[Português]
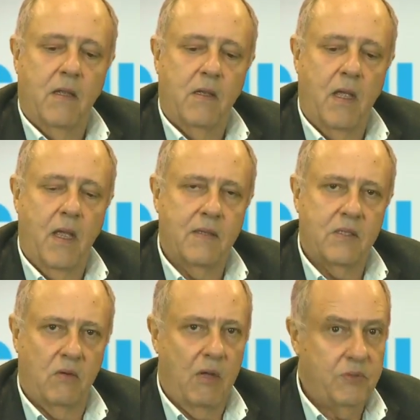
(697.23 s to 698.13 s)
É,
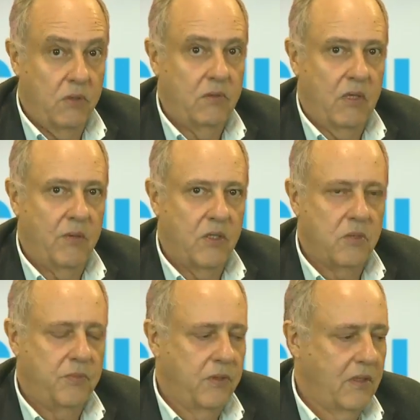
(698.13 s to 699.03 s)
são absolutamente
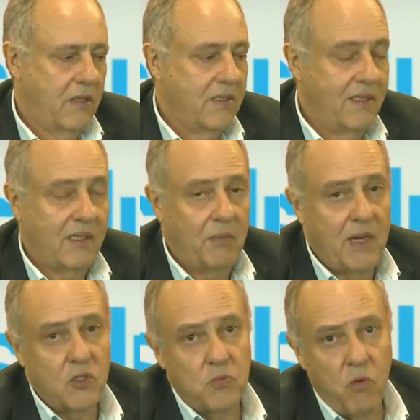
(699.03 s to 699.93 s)
importantes em
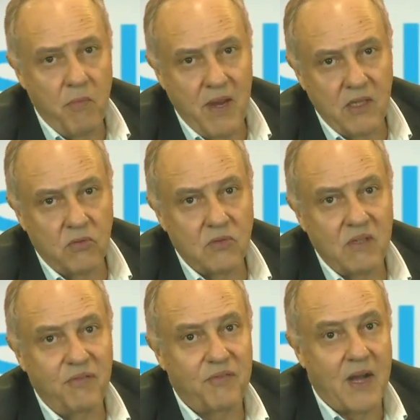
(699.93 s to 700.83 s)
determinados momentos e
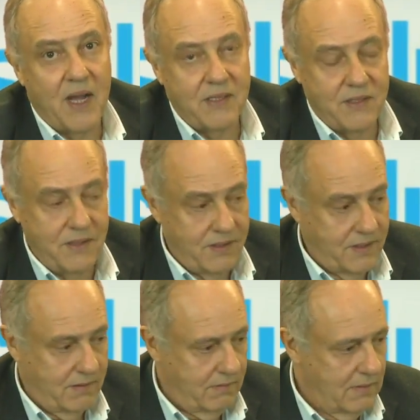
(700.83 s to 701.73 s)

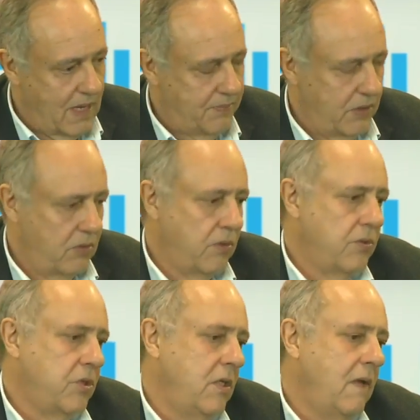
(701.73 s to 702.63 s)
fases da
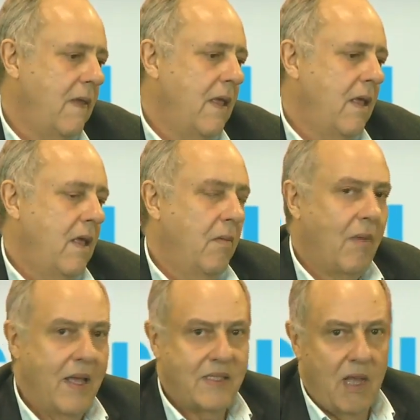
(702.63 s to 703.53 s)
patologia,
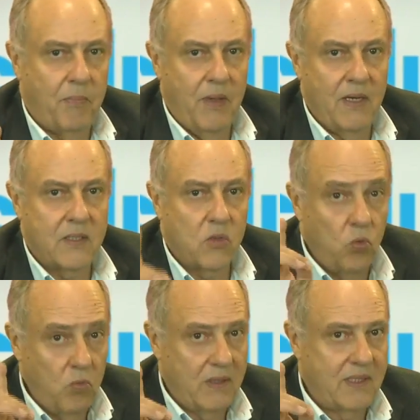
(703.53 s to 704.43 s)
mas é apenas
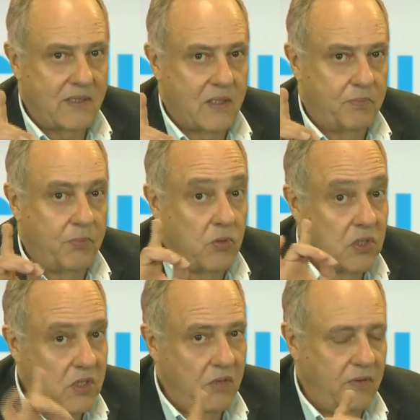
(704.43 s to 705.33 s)
uma das
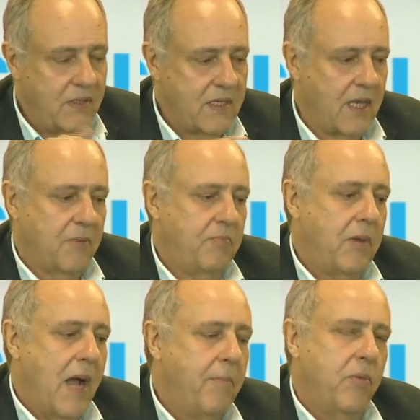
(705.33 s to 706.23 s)
possíveis
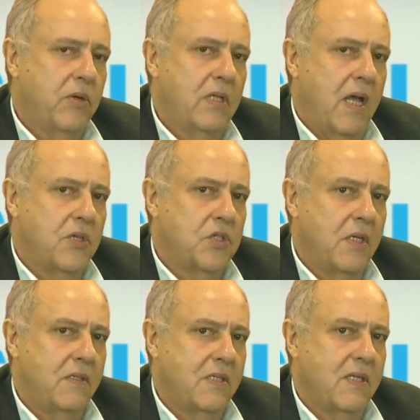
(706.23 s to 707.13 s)

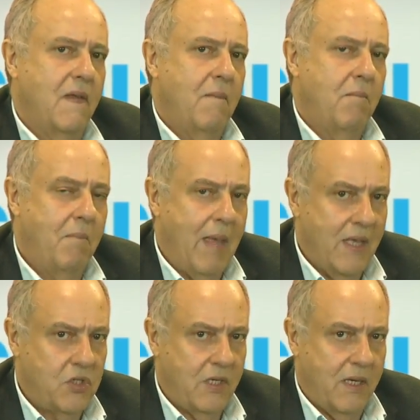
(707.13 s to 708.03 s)
abordagens
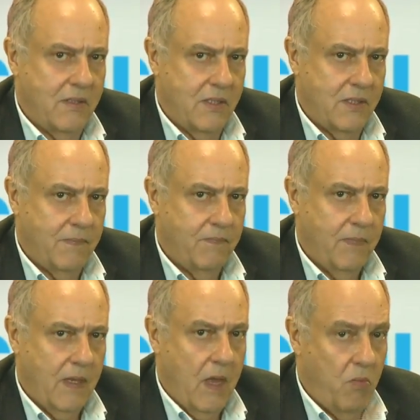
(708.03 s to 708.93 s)
médicas.
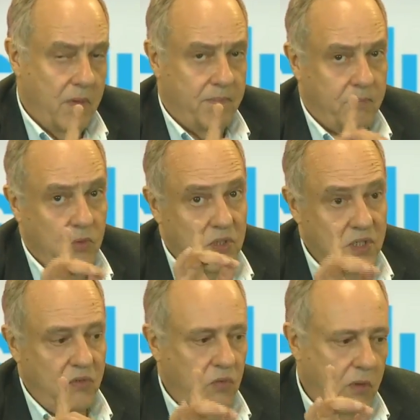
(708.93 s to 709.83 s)
É uma
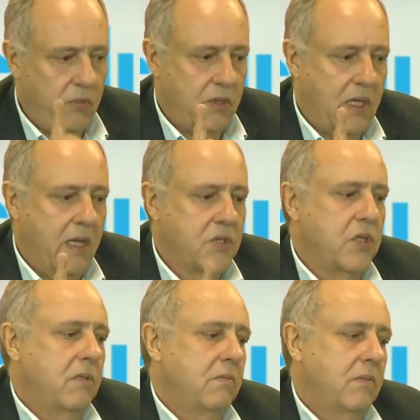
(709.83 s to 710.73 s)
possível abordagem,
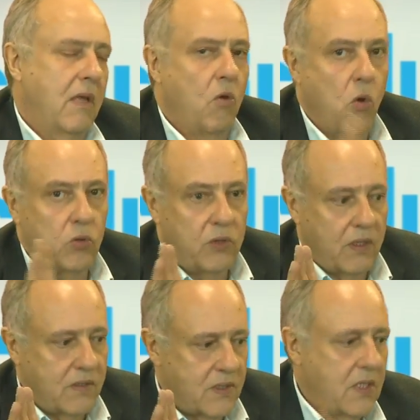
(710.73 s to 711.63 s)
tem
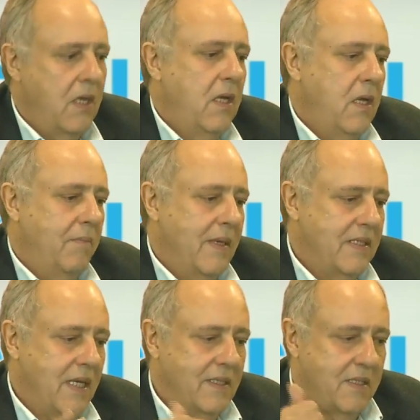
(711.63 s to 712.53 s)
outras,
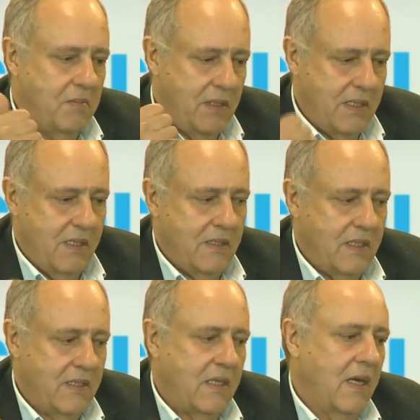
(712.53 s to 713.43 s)
baseadas em medicina
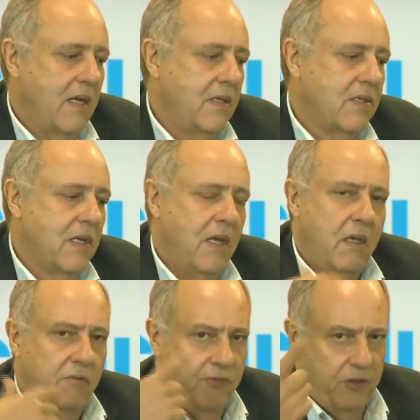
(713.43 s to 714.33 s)
ancestrais,
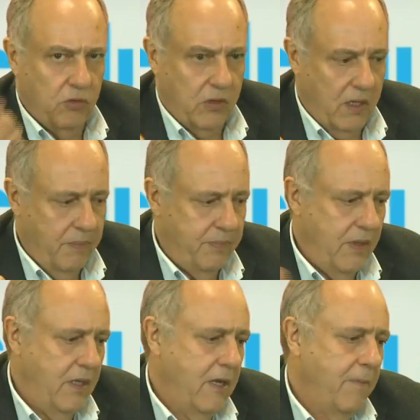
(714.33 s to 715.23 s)

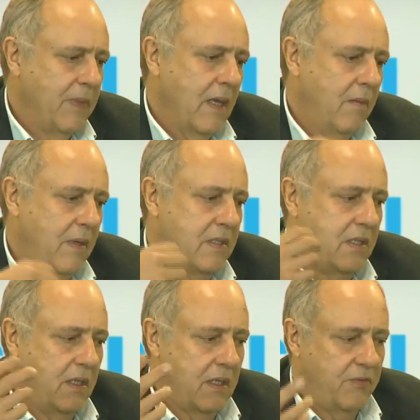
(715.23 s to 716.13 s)
fitoterapia,
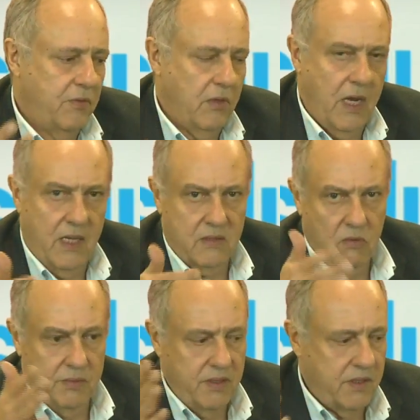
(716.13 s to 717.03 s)
medicina da floresta,
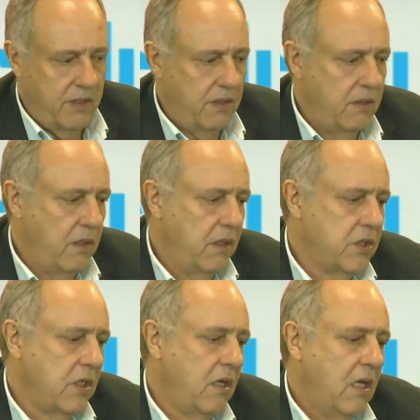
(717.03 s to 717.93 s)
uma medicina
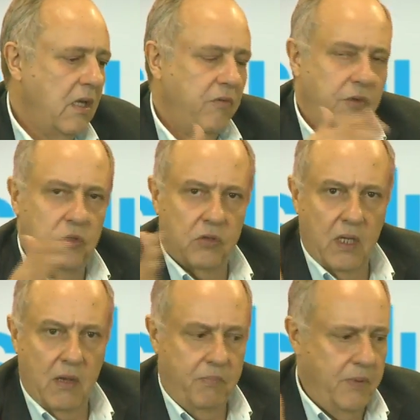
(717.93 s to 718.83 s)
indígena,
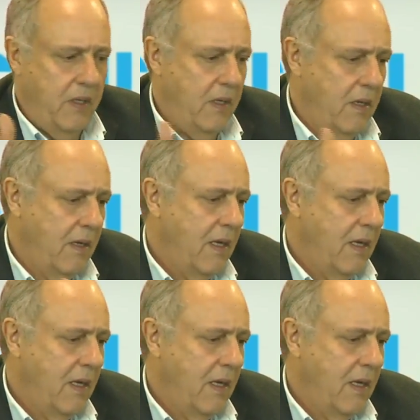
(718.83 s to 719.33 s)
fitoterapia,